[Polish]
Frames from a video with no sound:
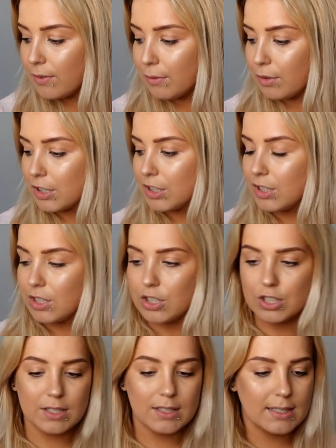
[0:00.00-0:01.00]
Wam właśnie
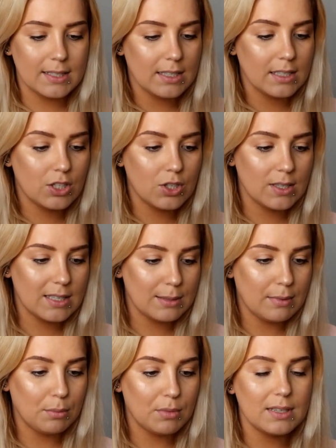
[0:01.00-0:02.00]
jeansy. Jeansy
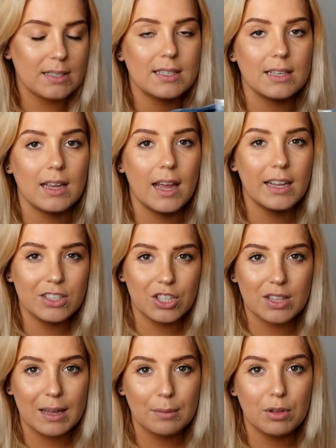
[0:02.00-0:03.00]
mamy z
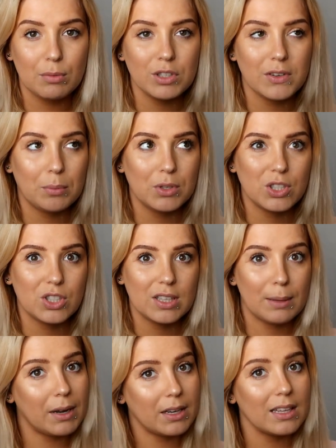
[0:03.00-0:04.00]
H&M i muszę powiedzieć, że
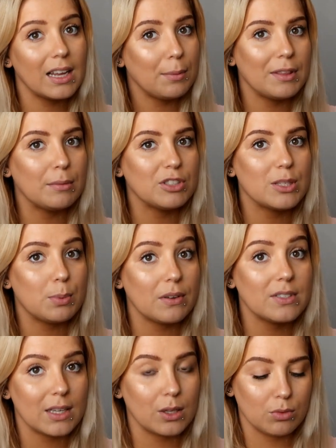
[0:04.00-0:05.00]
najlepiej nam się
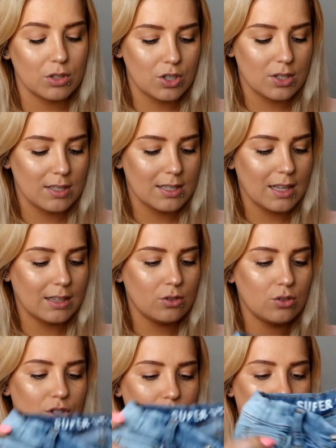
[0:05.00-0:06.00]
sprawdzają te jeansy,
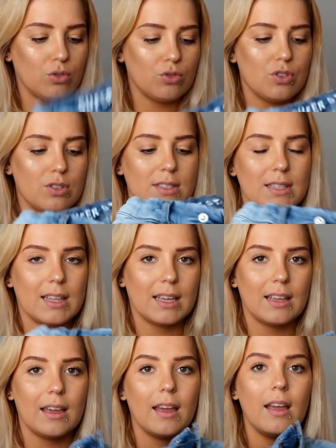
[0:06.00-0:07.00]
dlatego że są to jeansy
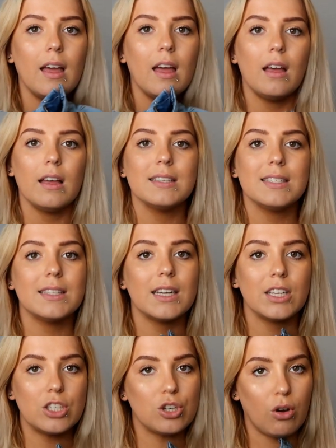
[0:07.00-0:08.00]
takie
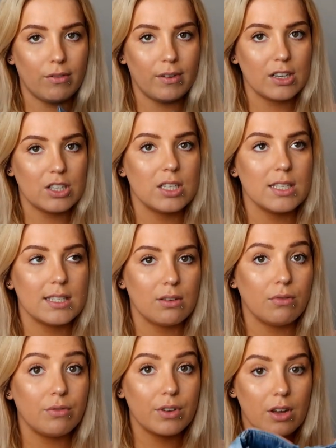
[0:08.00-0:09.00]
streczowe, czyli
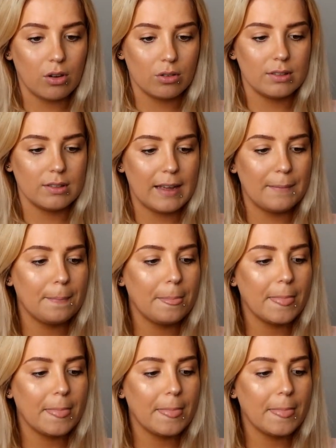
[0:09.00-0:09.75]
są wygodne.